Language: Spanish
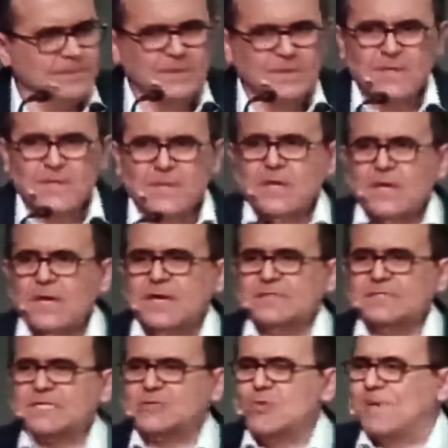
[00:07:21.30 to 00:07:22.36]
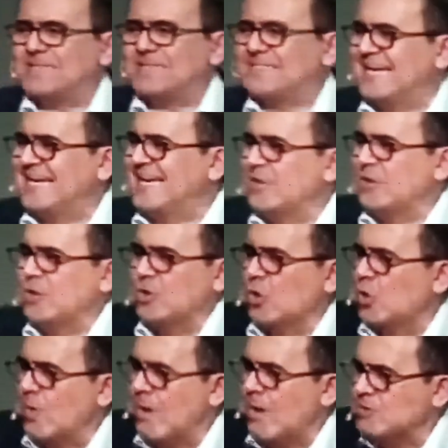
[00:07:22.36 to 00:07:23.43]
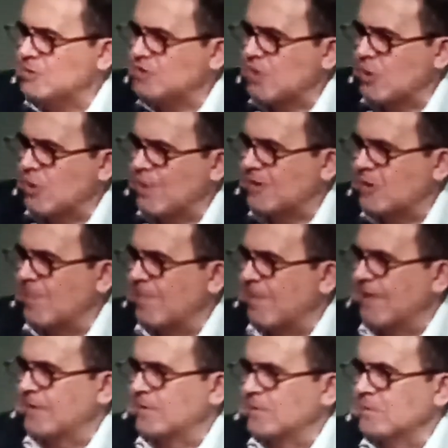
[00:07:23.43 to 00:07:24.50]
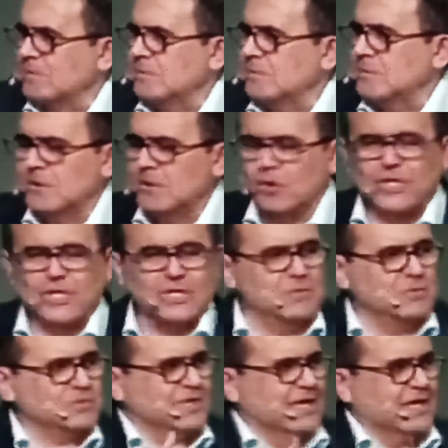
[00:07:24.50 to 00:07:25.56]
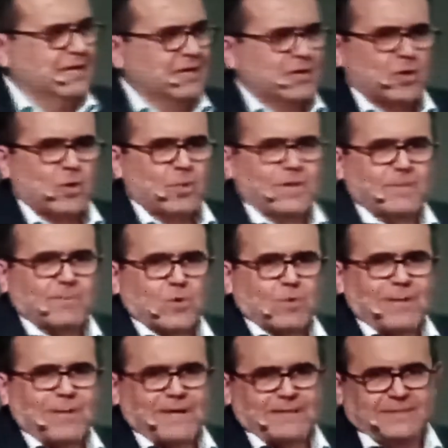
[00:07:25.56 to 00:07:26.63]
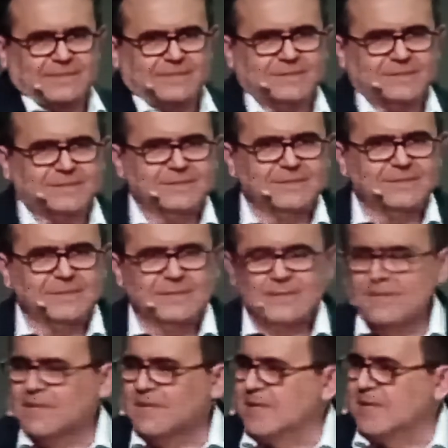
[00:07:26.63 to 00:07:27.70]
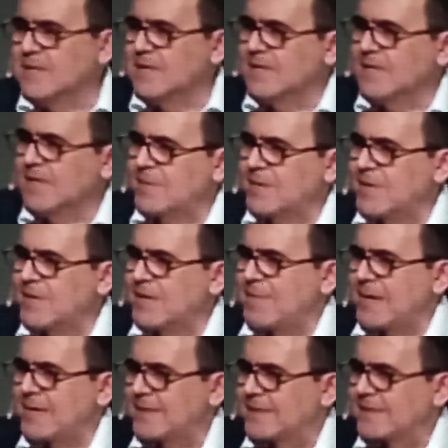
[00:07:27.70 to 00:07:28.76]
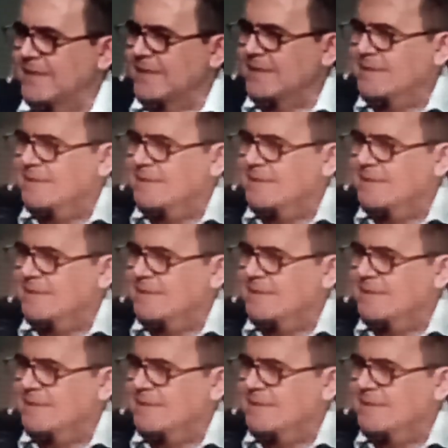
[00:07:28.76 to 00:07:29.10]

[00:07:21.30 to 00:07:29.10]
dijo, ni 12 mil pesos al mes. ¿Es la educación el único factor de movilidad social o es un factor que te